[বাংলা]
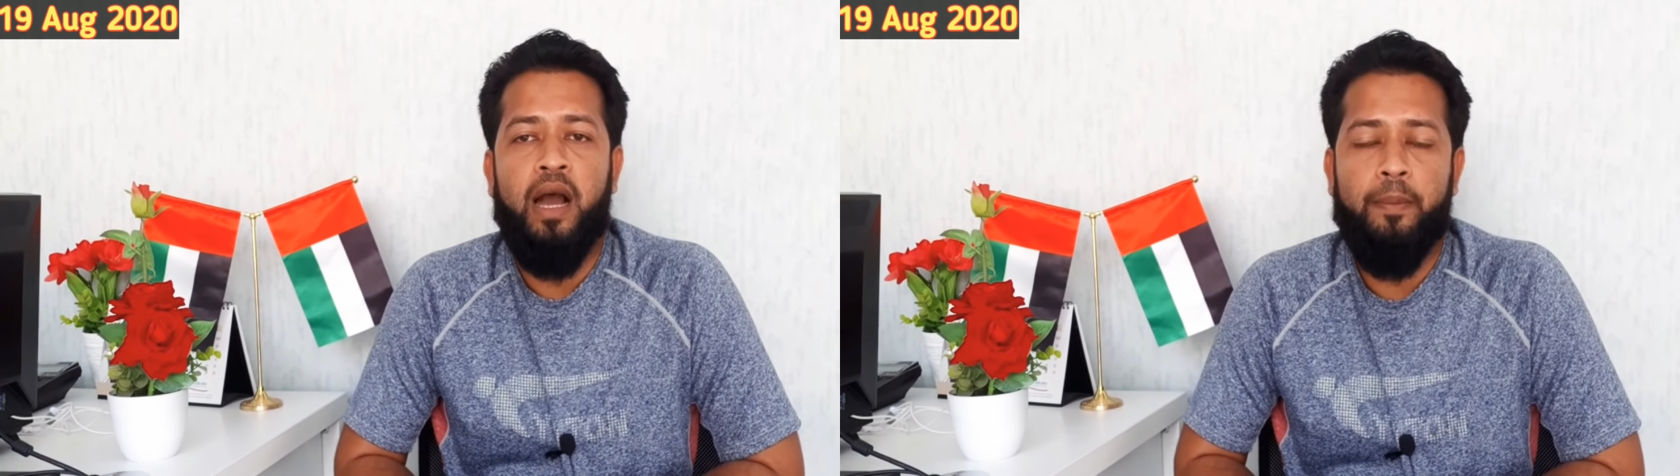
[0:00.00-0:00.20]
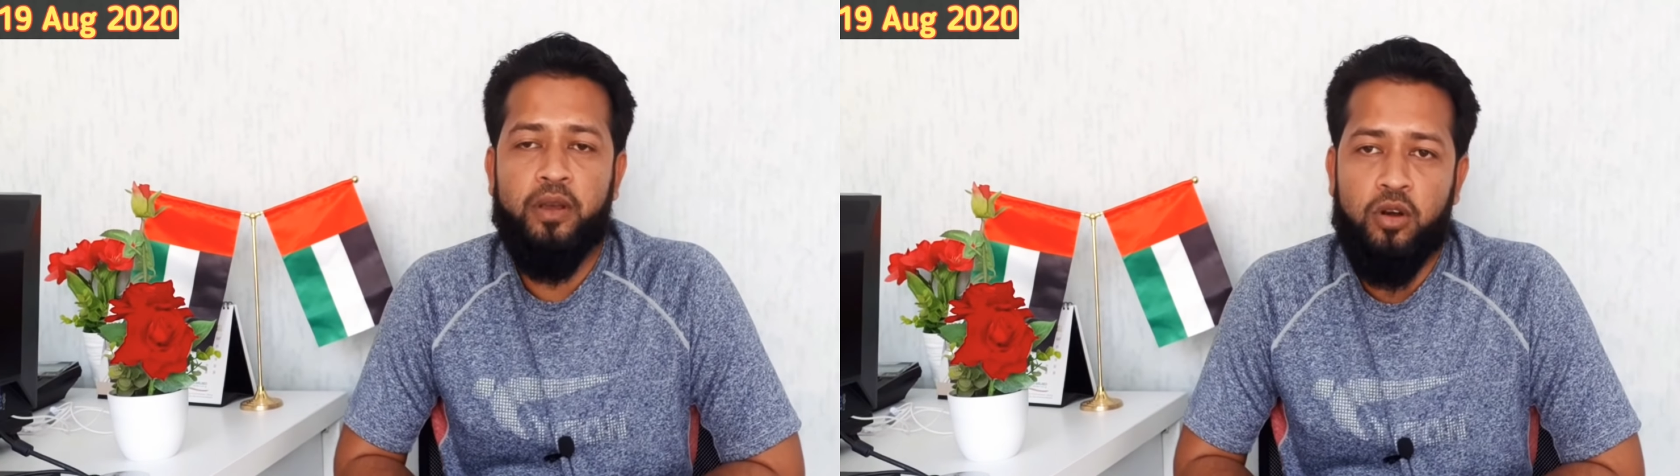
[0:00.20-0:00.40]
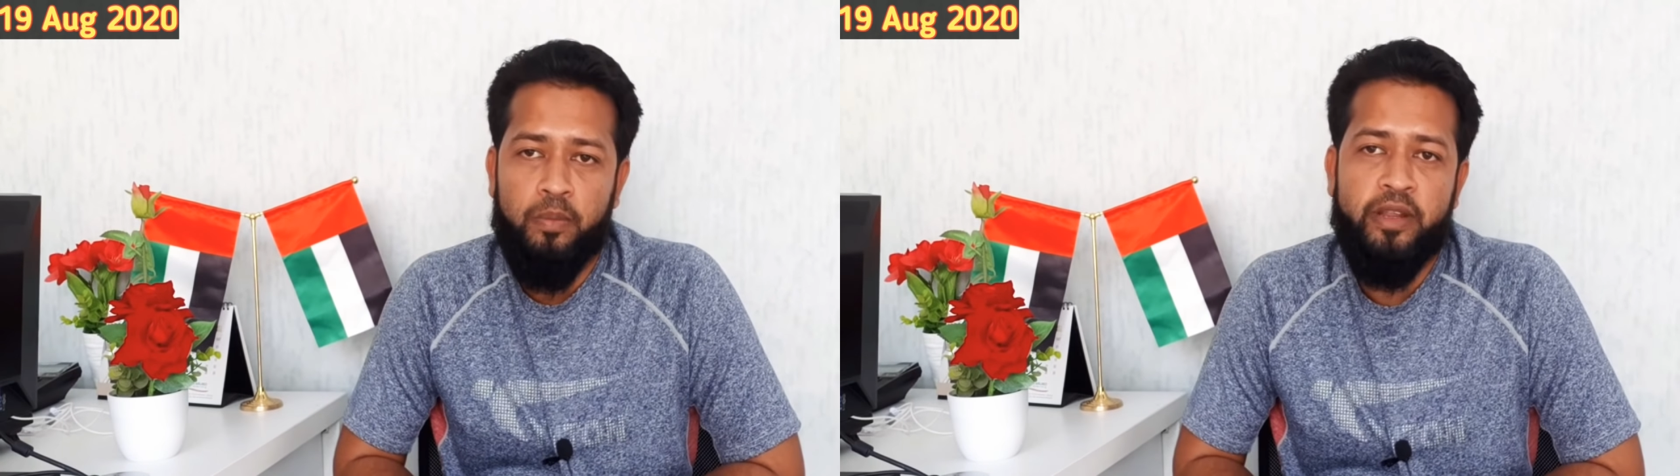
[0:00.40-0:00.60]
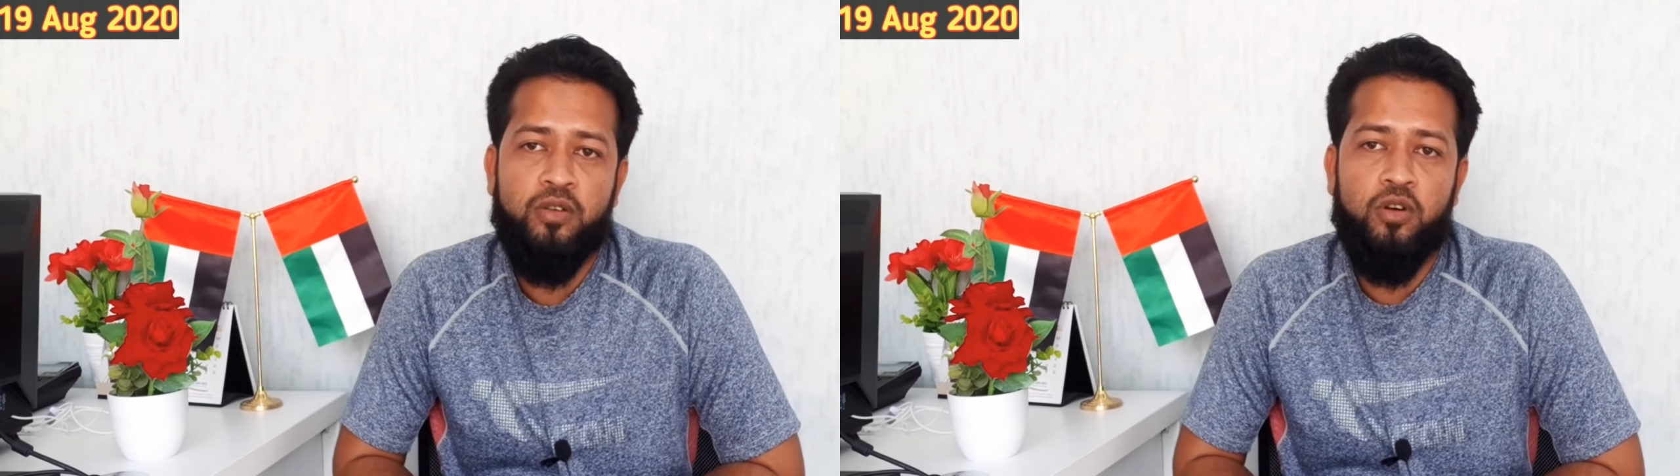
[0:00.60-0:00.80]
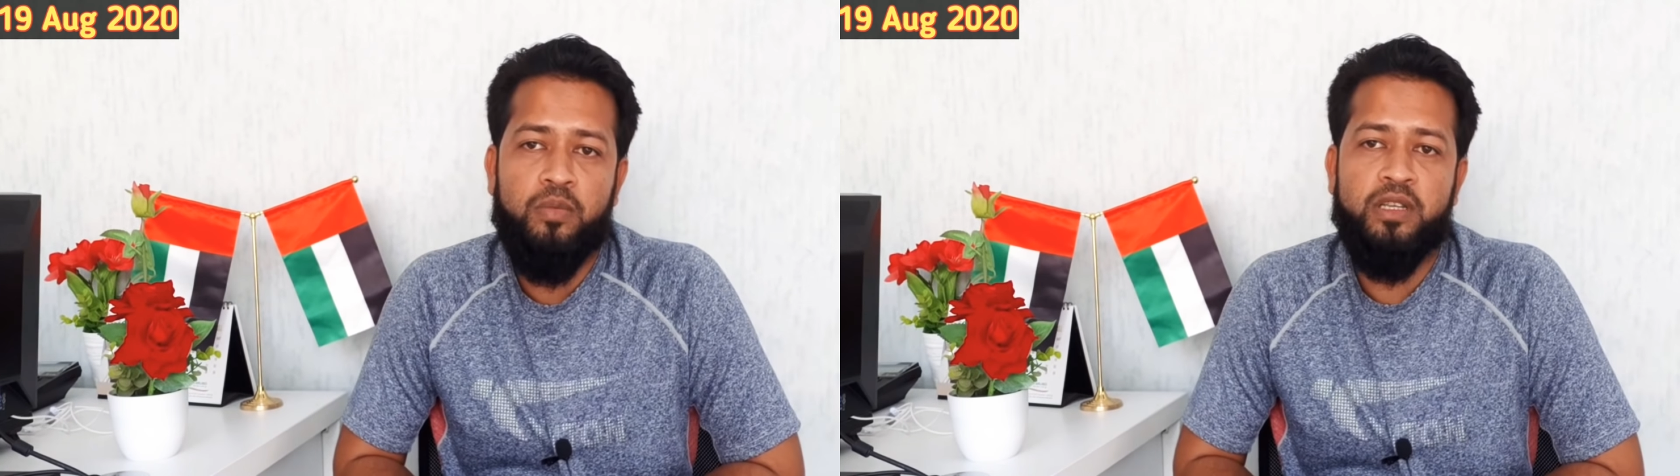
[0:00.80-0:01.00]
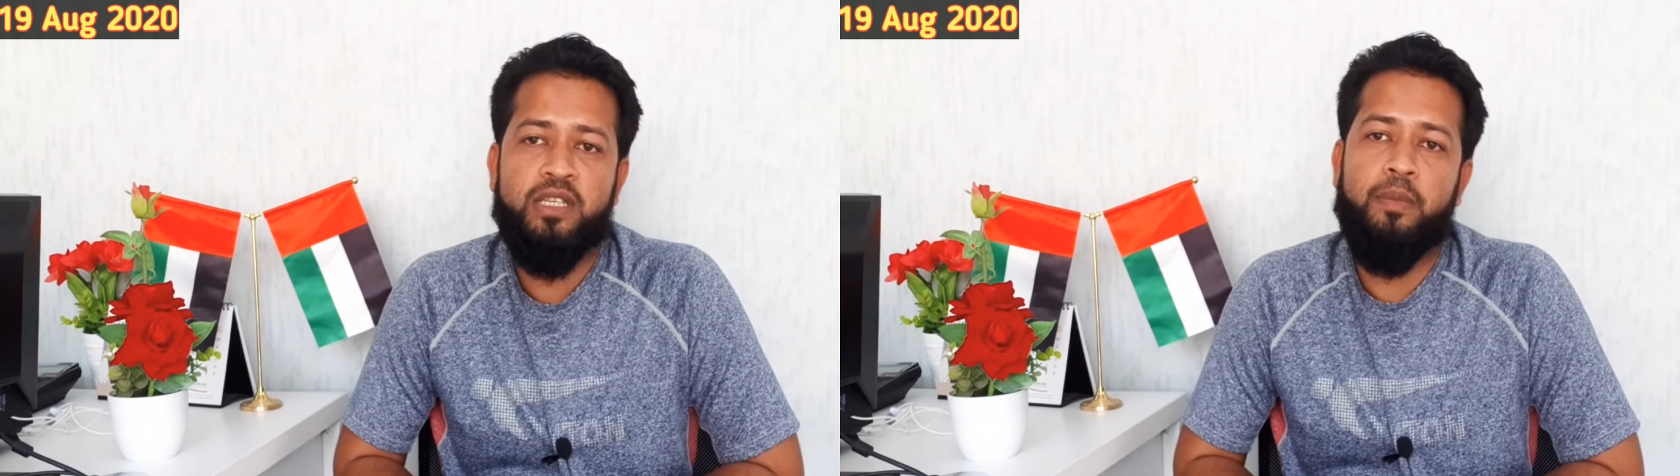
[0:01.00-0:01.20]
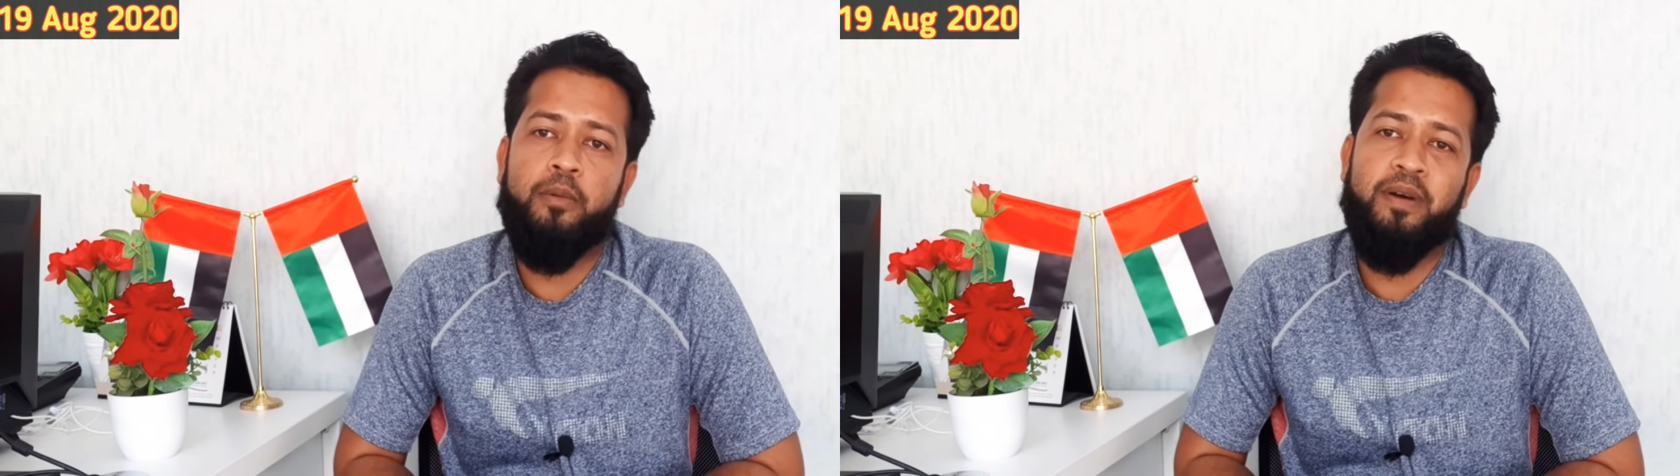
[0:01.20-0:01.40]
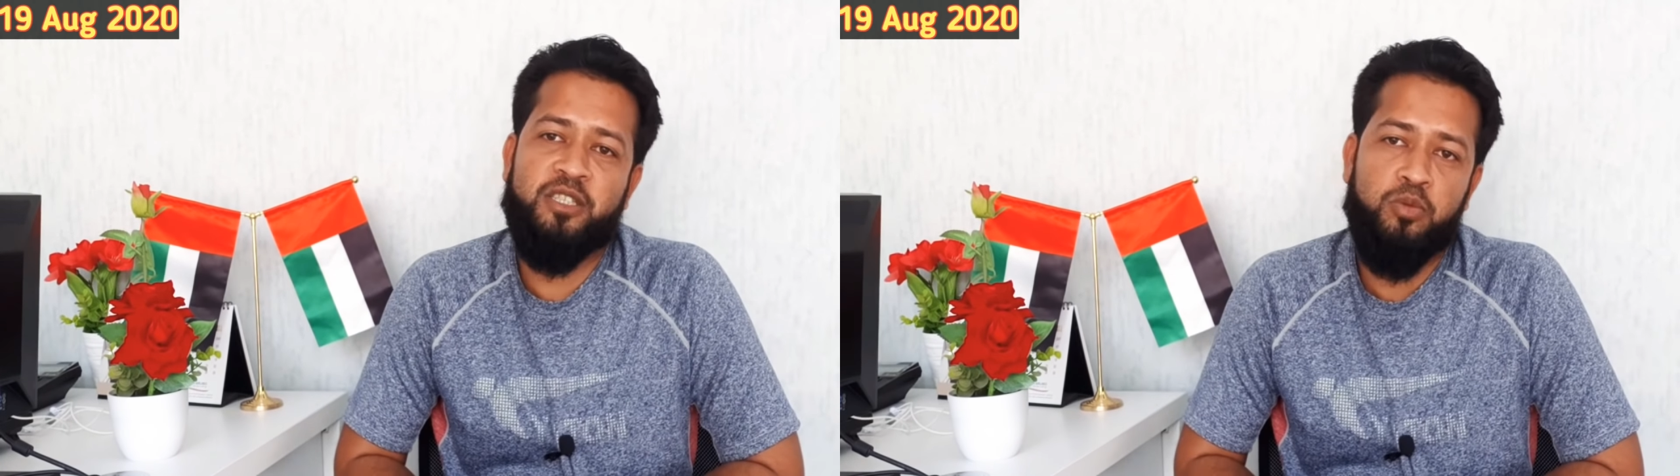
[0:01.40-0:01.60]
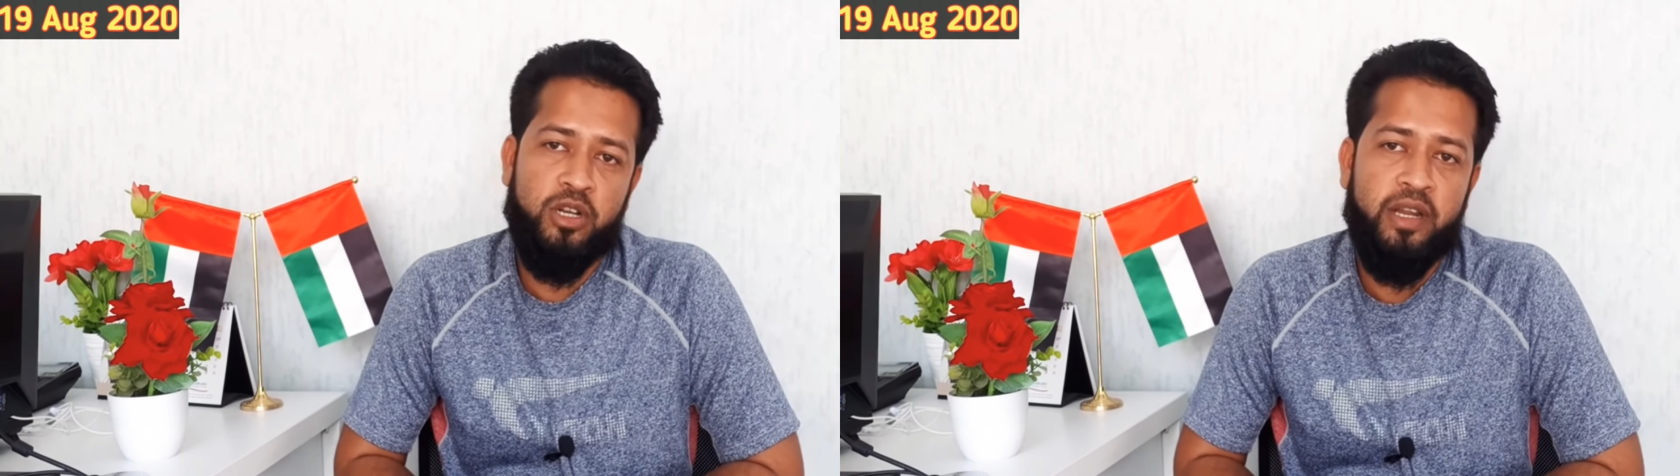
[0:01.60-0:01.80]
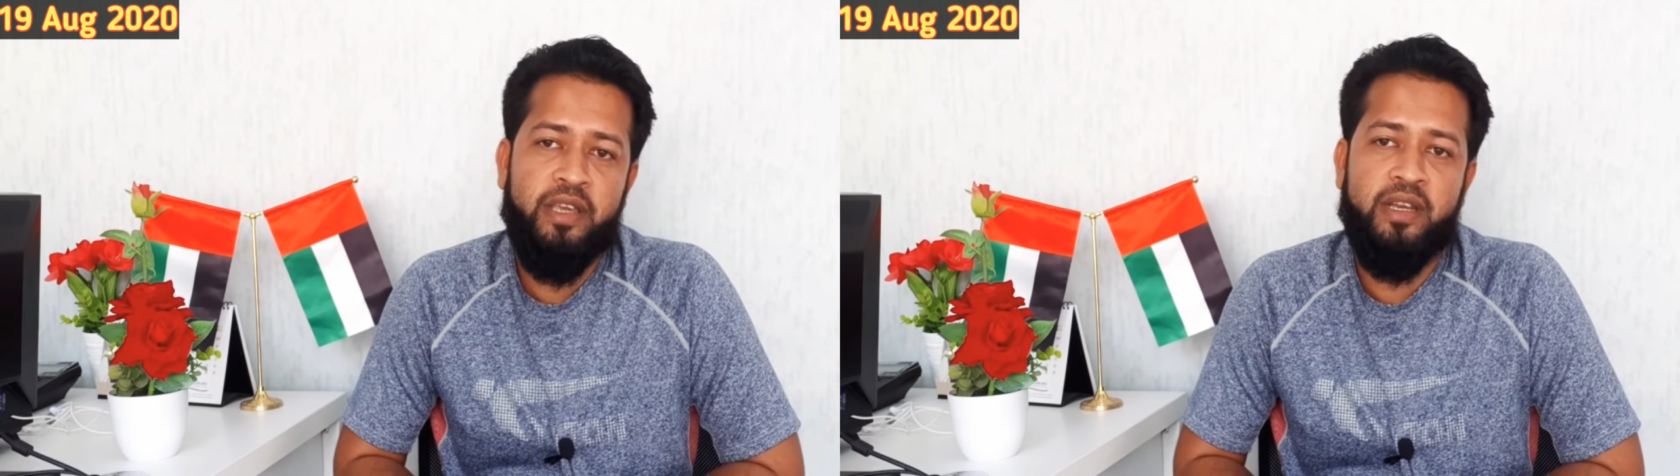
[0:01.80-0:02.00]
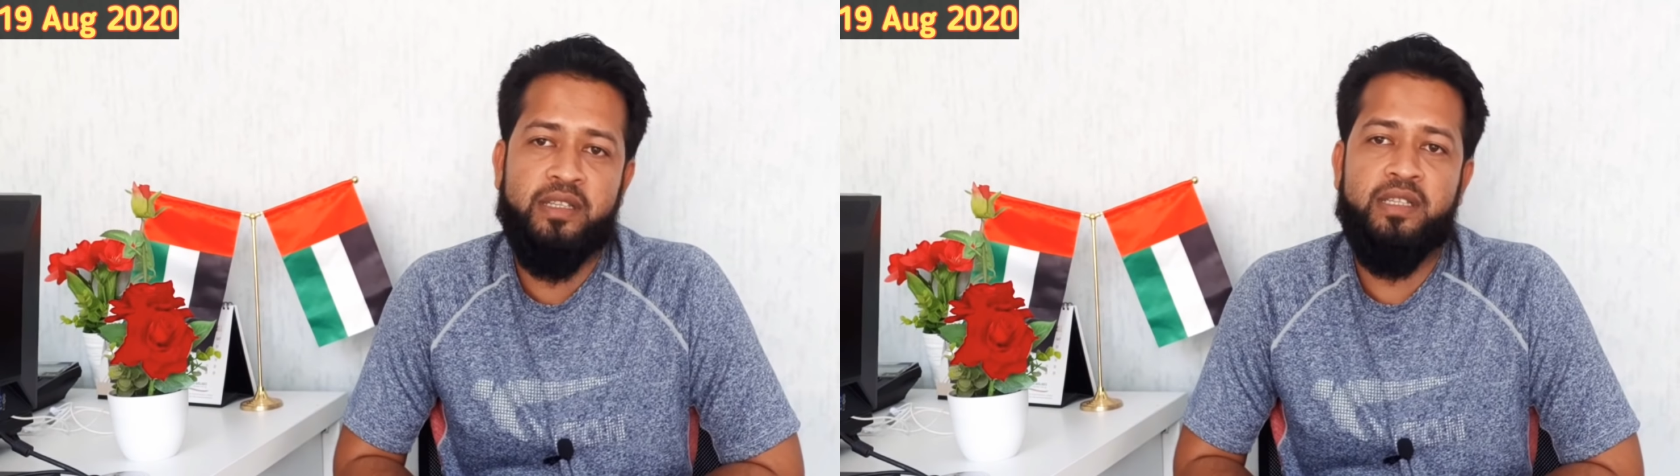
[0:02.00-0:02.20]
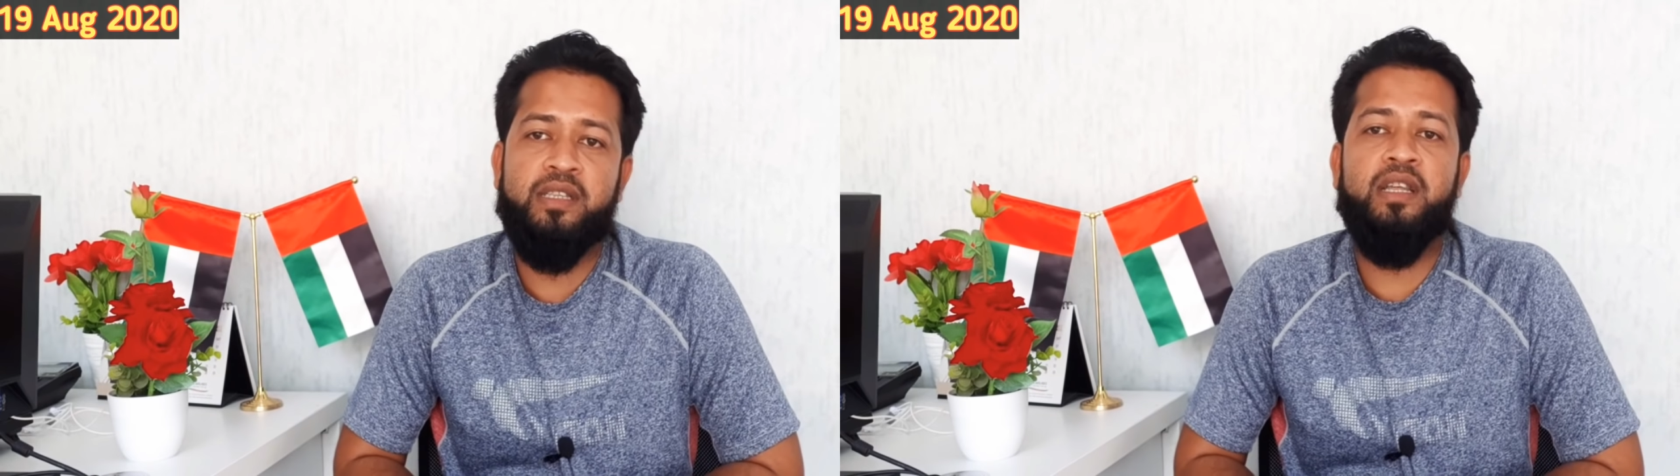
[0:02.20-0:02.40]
আপনি কমপ্লেন করবেন যে আপনার পাসপোর্ট হারিয়ে গেছে